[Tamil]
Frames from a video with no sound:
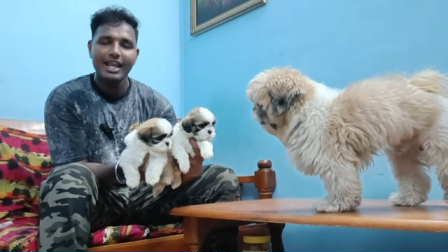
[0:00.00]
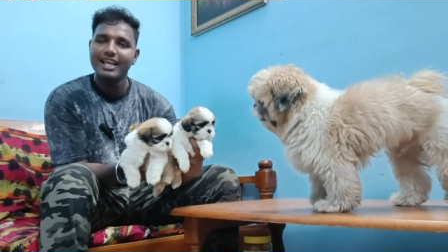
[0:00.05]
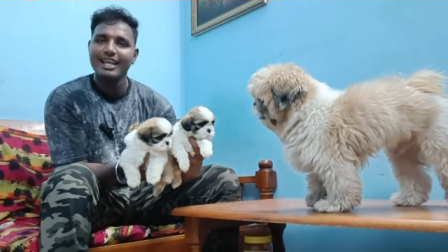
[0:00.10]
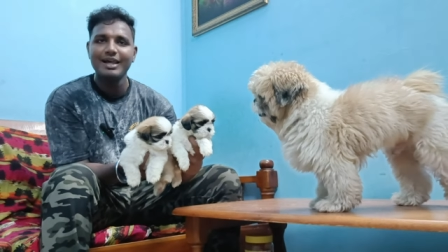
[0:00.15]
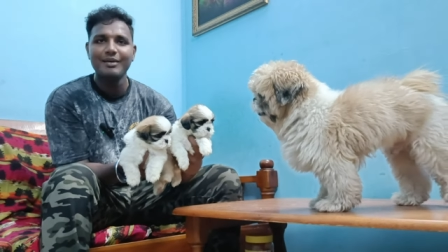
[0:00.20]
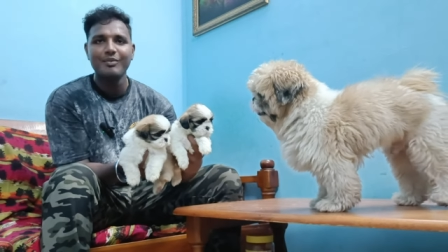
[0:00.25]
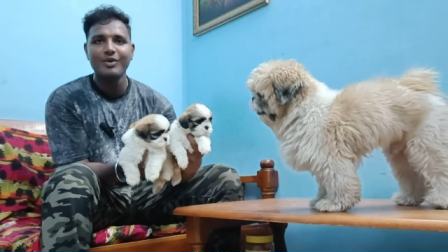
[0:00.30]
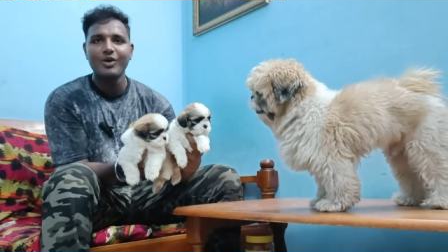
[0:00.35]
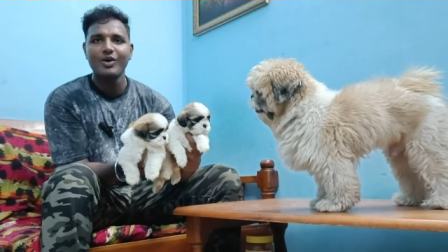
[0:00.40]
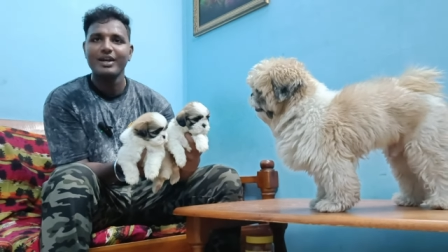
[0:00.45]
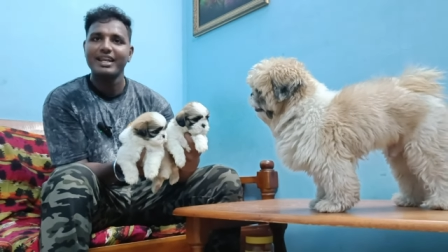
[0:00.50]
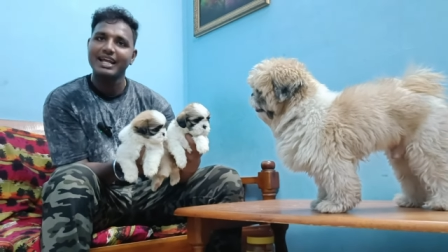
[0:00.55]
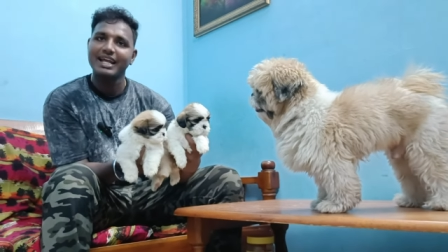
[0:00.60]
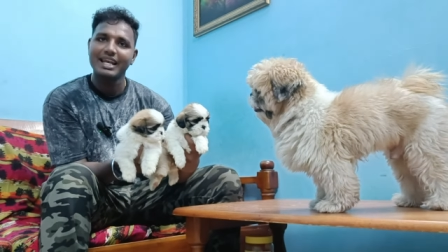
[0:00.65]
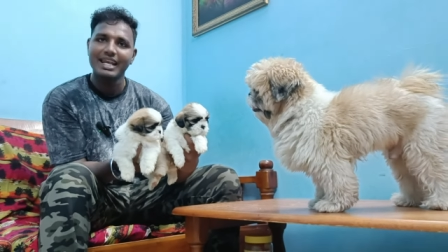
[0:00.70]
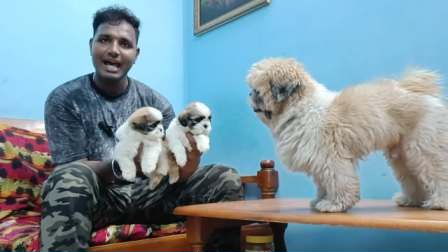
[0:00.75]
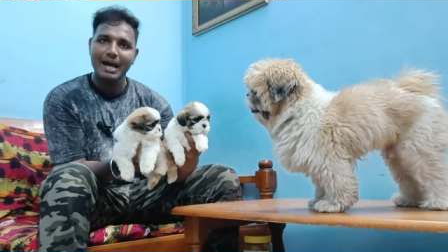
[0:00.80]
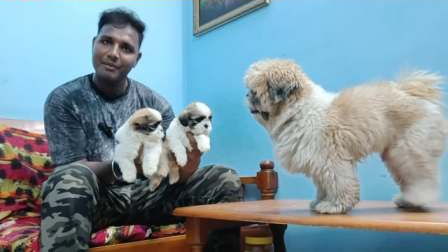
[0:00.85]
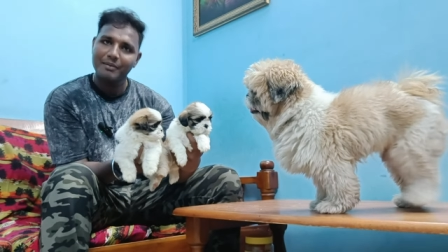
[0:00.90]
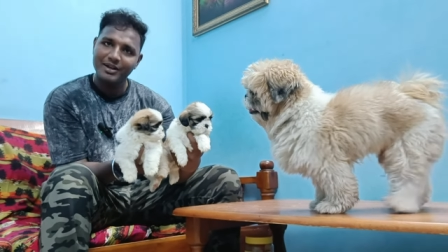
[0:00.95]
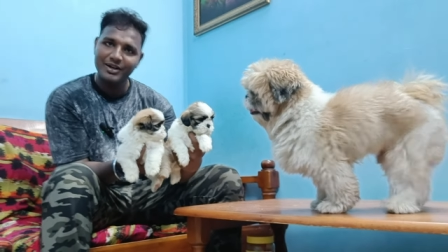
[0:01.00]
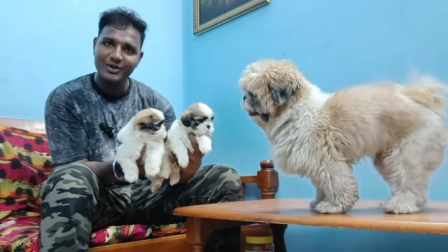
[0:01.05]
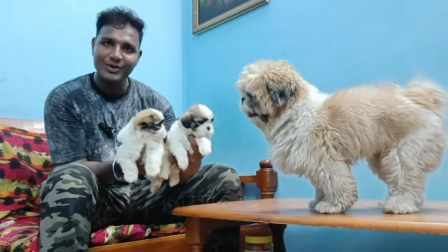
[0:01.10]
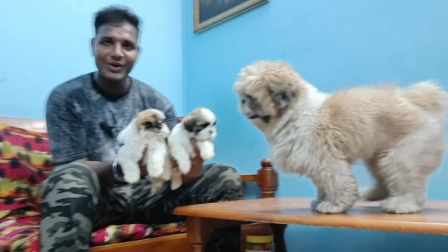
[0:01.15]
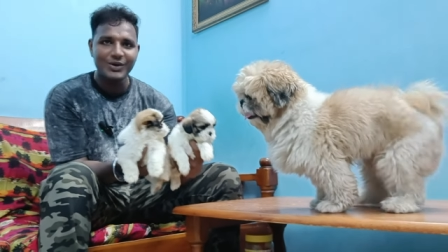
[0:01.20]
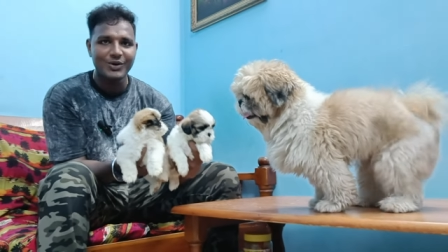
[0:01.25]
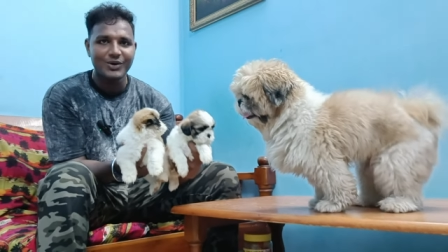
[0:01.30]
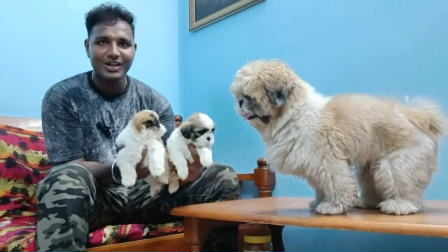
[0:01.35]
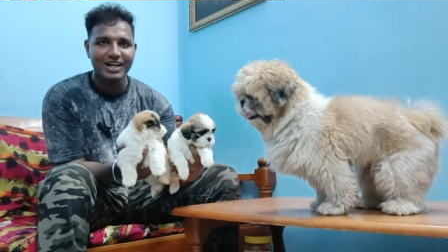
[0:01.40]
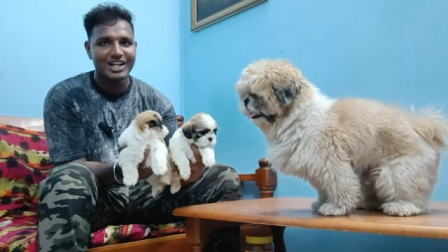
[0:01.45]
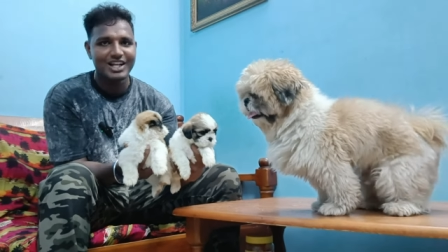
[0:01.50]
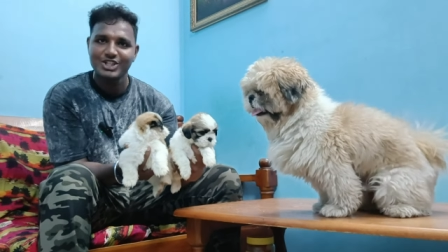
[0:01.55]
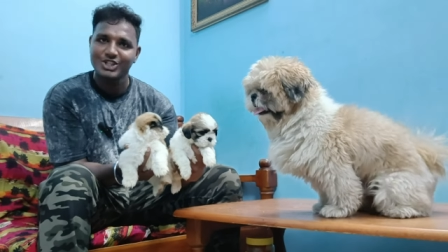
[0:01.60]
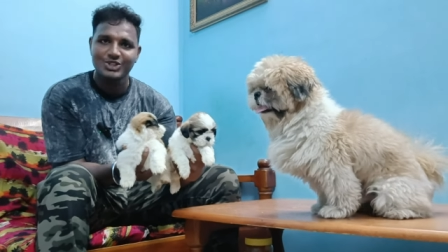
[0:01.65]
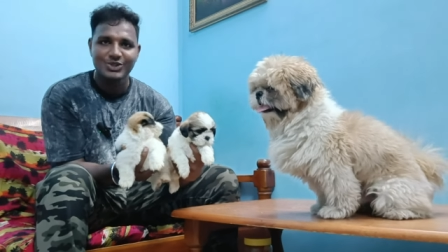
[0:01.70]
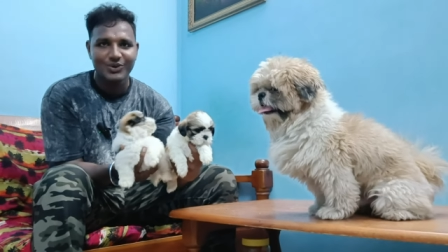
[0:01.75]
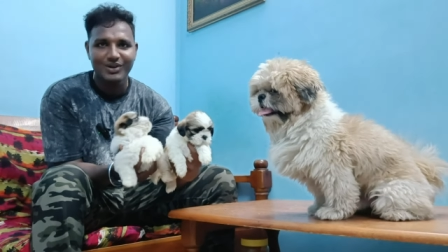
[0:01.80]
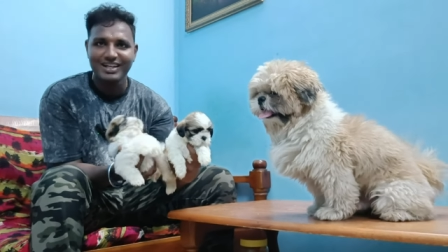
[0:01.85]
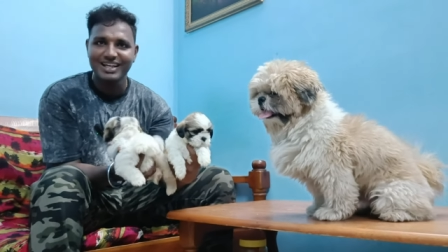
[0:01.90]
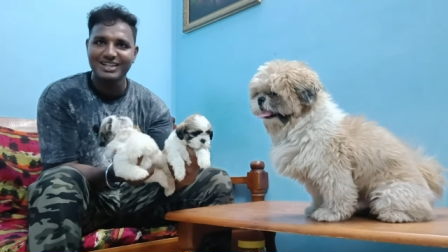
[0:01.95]
இல்ல ப்ரோ நீங்க லேப்டர் கூட கொட்டானா
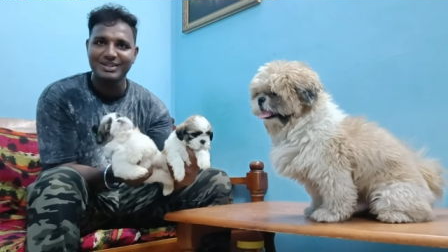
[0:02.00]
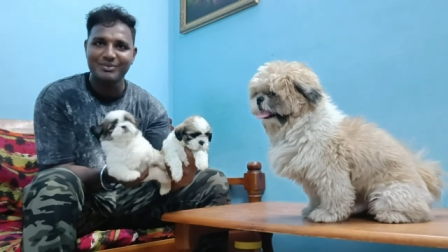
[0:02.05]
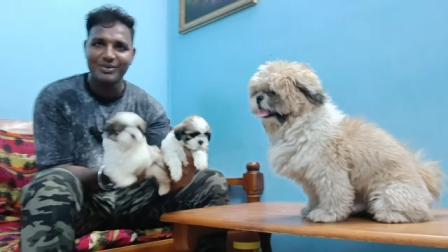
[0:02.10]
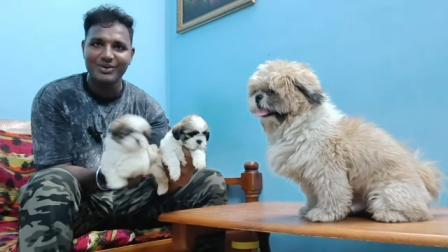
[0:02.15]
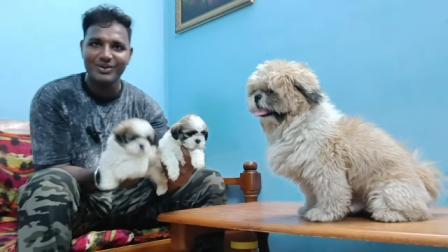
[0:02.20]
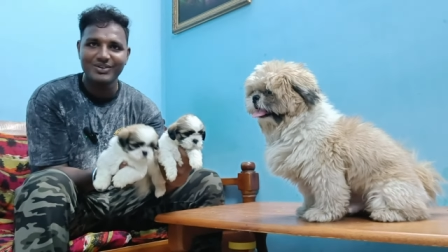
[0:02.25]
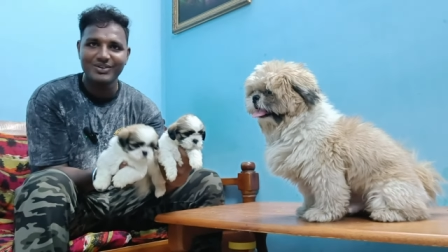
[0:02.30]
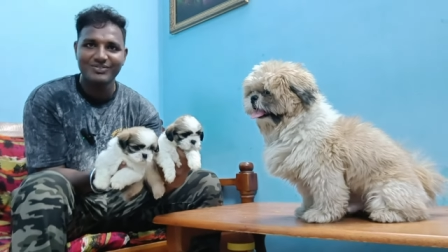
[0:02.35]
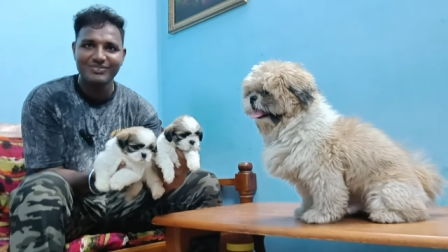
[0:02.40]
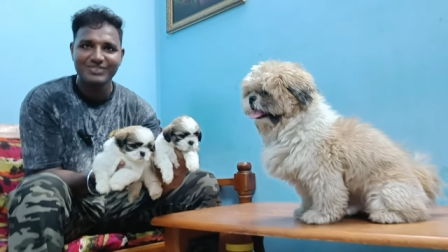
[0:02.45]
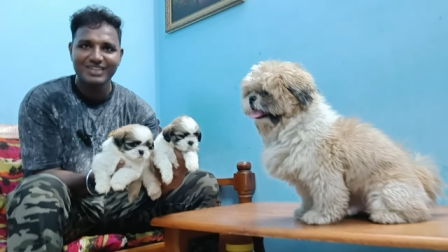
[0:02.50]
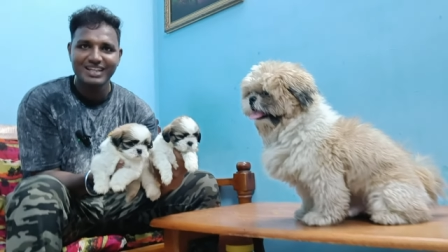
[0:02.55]
ஷிட்ஸு கொட்டாது ப்ரோ